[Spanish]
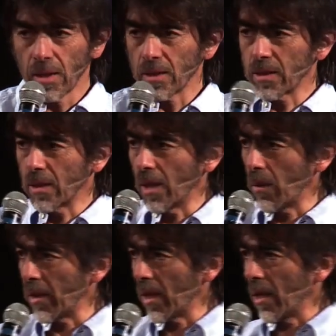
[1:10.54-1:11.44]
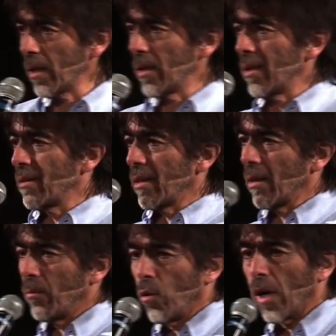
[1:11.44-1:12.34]
Es decir, la vida
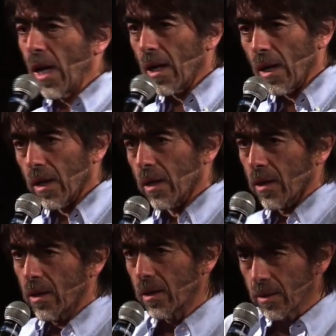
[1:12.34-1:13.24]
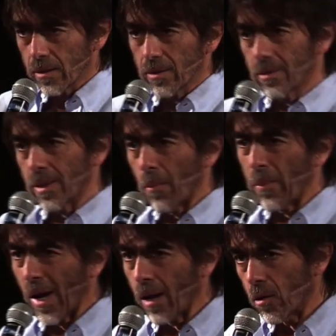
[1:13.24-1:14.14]
decide bullearle
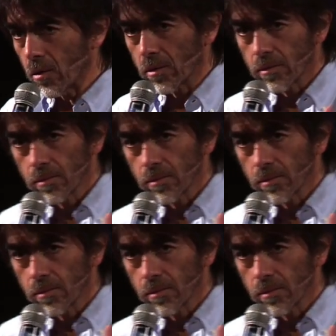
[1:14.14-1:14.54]
temprano.